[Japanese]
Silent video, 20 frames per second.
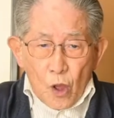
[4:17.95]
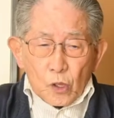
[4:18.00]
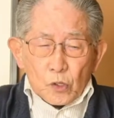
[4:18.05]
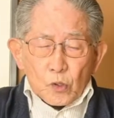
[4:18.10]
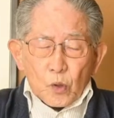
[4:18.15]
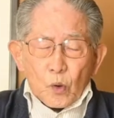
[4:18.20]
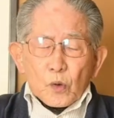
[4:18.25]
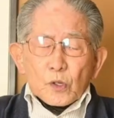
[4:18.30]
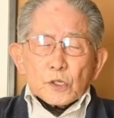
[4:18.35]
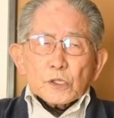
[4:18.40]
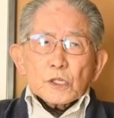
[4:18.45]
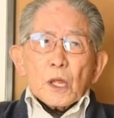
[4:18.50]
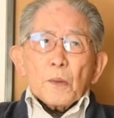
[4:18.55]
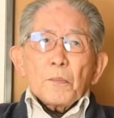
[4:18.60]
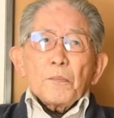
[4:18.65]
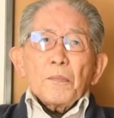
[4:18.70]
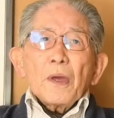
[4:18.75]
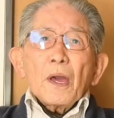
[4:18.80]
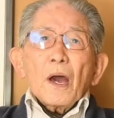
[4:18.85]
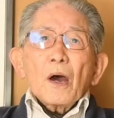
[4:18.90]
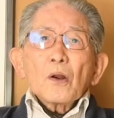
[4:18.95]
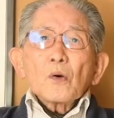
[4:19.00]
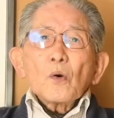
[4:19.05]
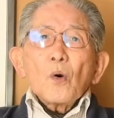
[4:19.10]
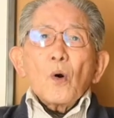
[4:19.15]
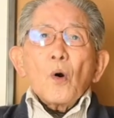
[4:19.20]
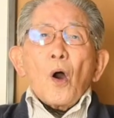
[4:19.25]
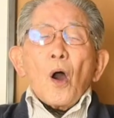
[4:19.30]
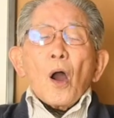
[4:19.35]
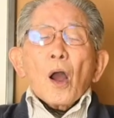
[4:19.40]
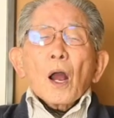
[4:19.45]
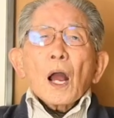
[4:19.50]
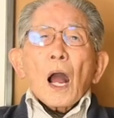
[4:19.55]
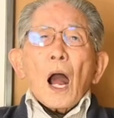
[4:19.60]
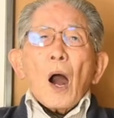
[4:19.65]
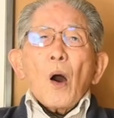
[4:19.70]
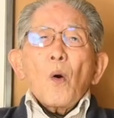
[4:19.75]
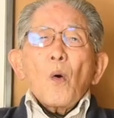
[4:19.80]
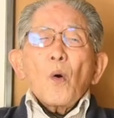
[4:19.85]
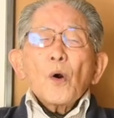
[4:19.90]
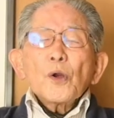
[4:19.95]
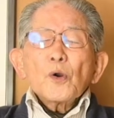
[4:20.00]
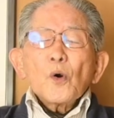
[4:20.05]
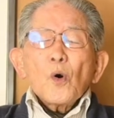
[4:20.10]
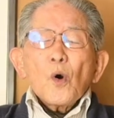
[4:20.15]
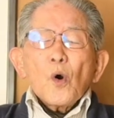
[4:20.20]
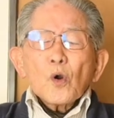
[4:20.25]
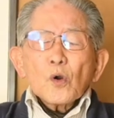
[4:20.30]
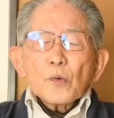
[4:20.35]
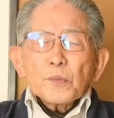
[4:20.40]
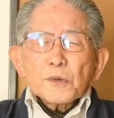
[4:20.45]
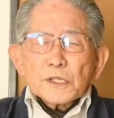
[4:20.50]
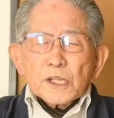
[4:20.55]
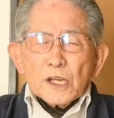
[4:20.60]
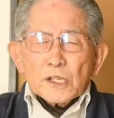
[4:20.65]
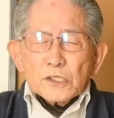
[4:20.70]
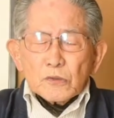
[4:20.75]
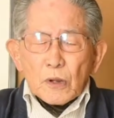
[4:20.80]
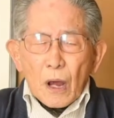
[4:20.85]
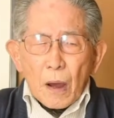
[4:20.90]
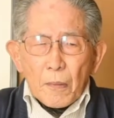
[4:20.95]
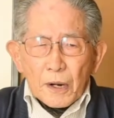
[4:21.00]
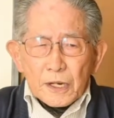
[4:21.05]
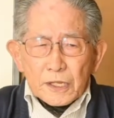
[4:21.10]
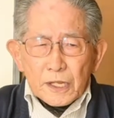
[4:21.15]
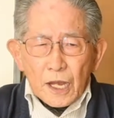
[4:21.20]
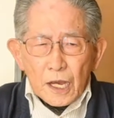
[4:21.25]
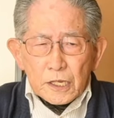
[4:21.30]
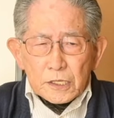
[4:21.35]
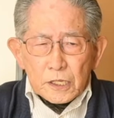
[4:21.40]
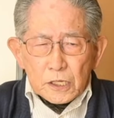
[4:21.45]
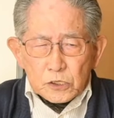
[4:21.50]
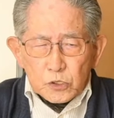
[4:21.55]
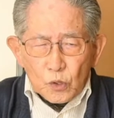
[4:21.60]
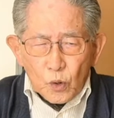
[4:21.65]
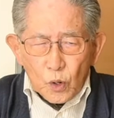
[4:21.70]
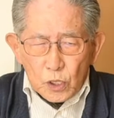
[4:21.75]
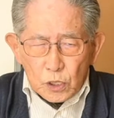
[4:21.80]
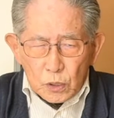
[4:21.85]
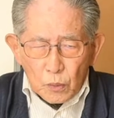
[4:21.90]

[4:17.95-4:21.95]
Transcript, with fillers: 特にね、顔をよく見た人はあまりないでしょうけど